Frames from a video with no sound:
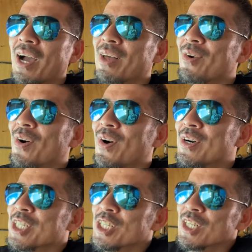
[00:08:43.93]
あ
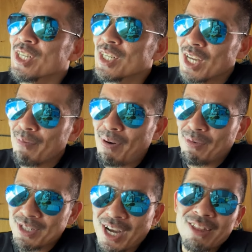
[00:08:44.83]
のーやっぱ
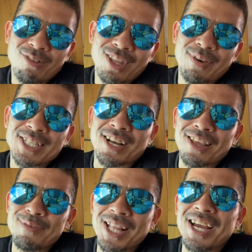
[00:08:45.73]
僕偏ってますか
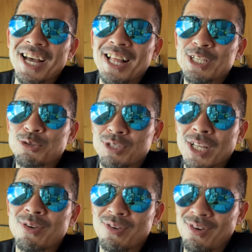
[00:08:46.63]
ねみたいな話をし
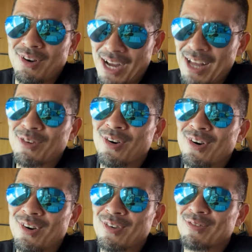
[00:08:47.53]
たところ、あ
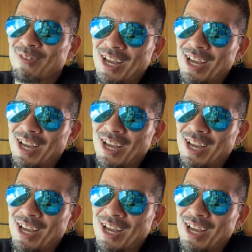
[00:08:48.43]
の、